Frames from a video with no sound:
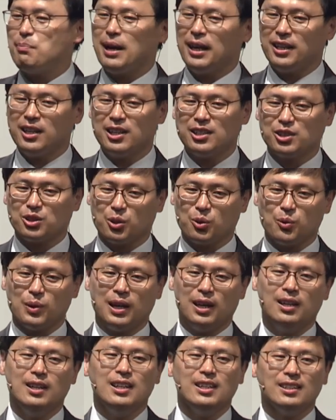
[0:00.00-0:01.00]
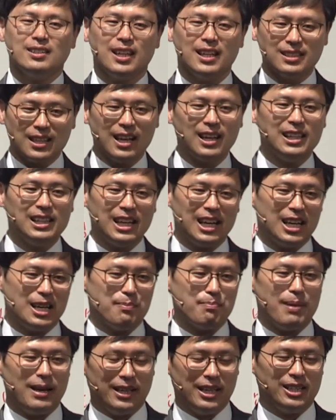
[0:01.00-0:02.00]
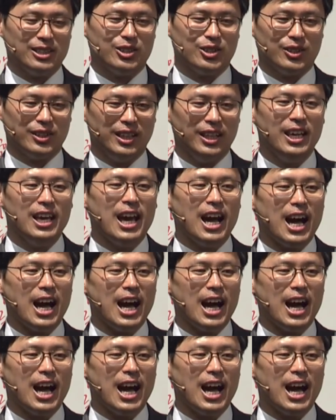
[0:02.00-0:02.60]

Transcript: 방향성과 세상을 향한 방향성이